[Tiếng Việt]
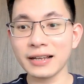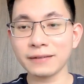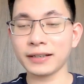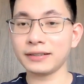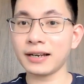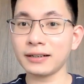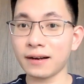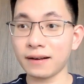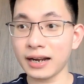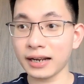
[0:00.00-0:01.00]
phải chăng
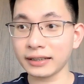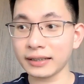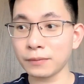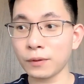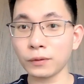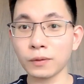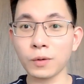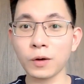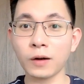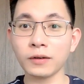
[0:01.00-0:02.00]
đó là cái tâm hồn của
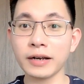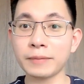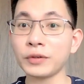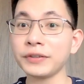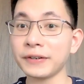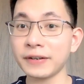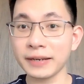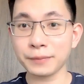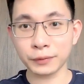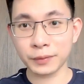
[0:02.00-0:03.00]
một con người muốn nhớ hay
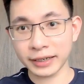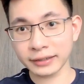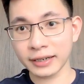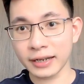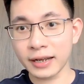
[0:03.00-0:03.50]
muốn quên